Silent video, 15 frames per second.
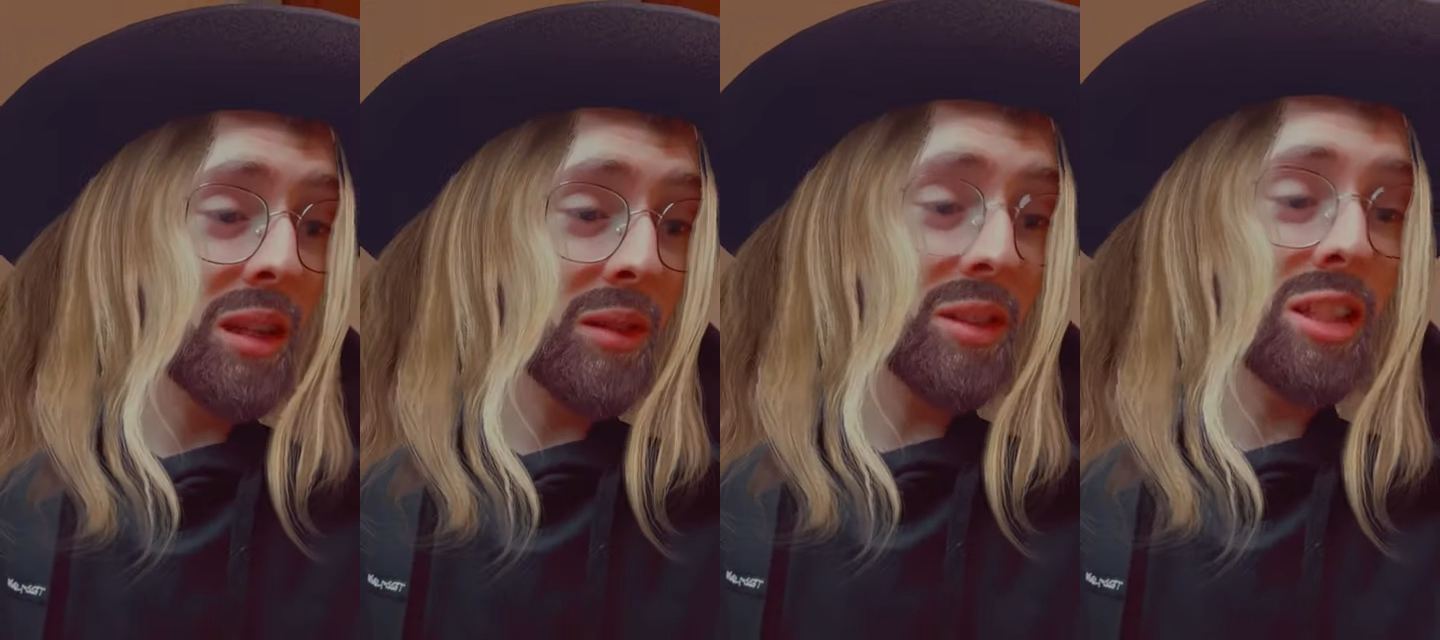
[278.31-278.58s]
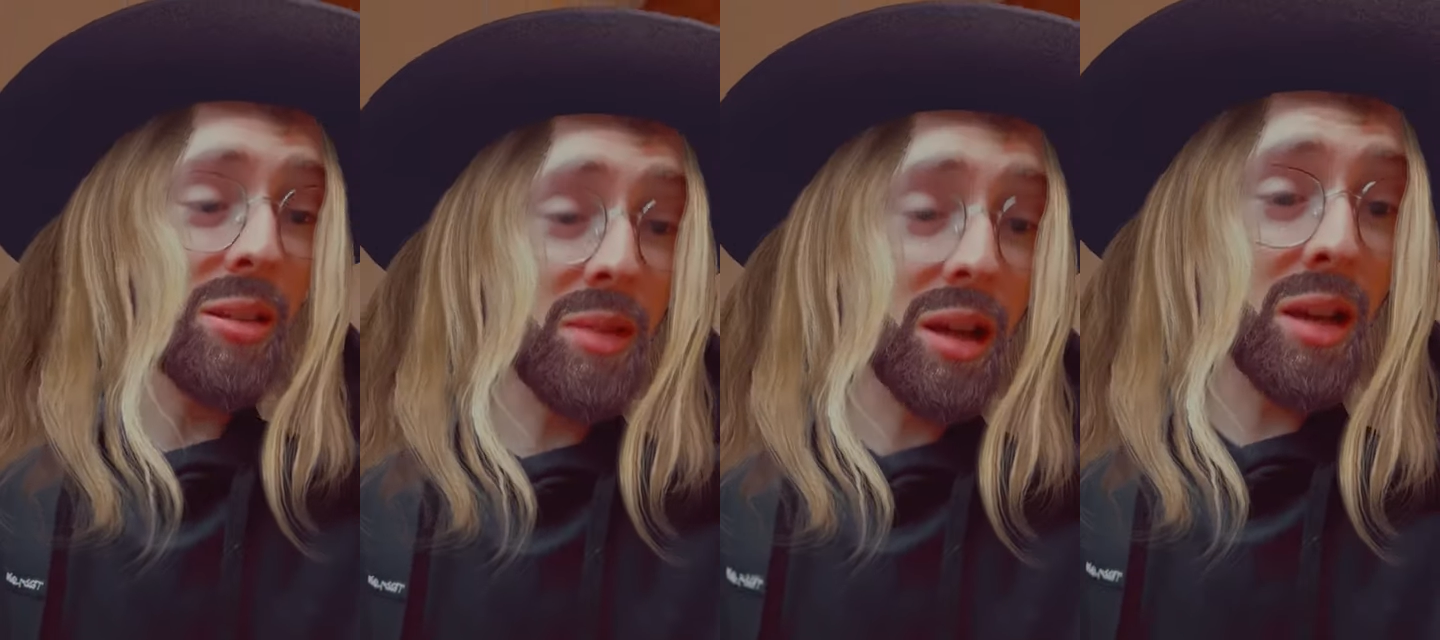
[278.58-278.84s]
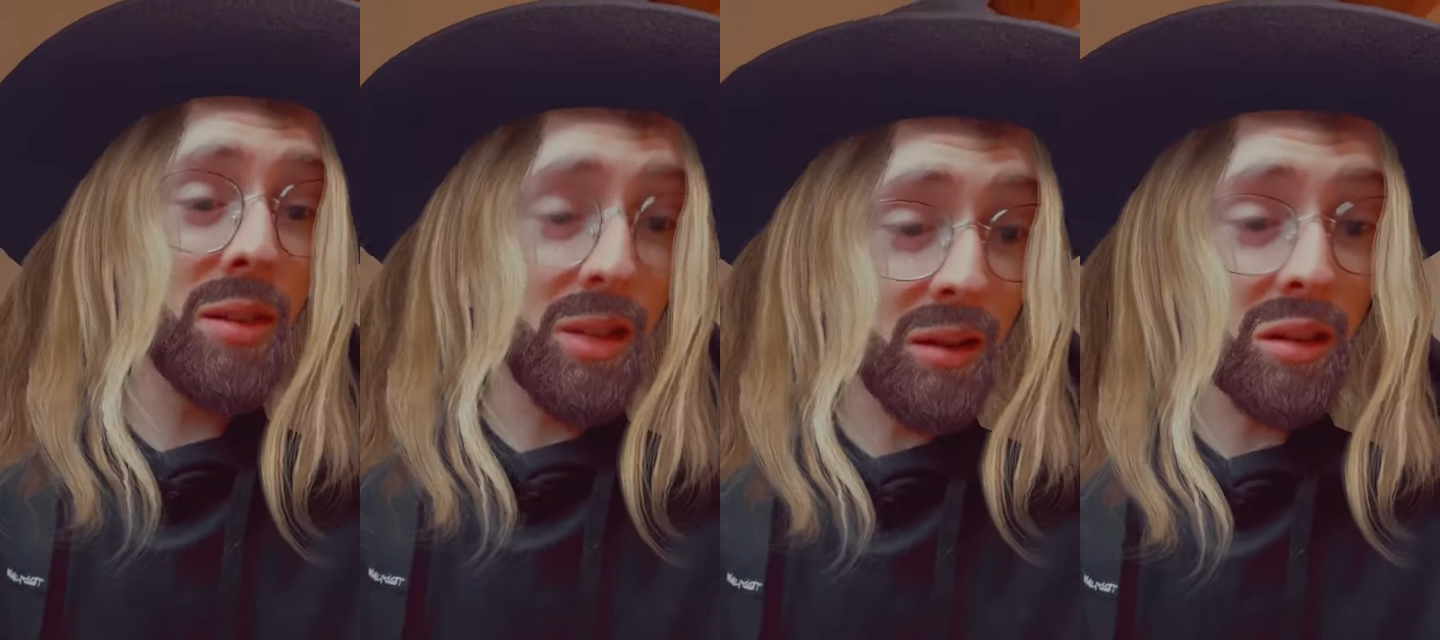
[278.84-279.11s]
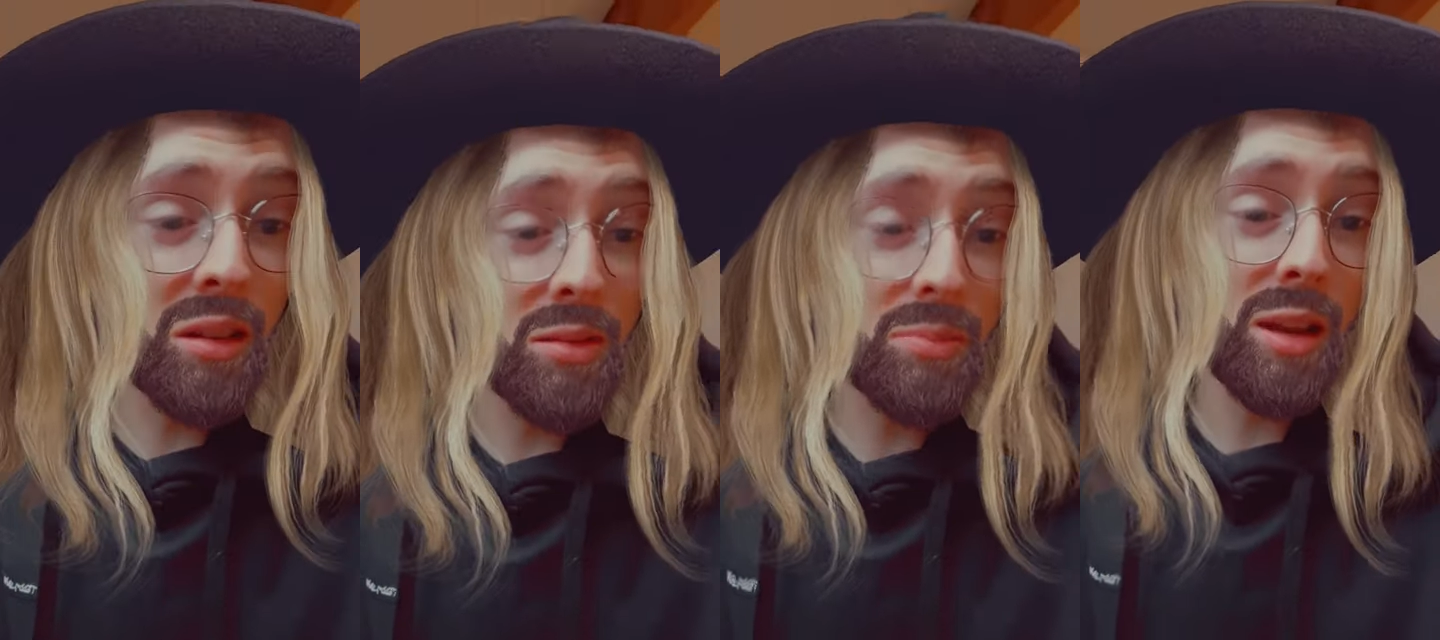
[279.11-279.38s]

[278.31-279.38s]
Ça vous jamais arrivé dans le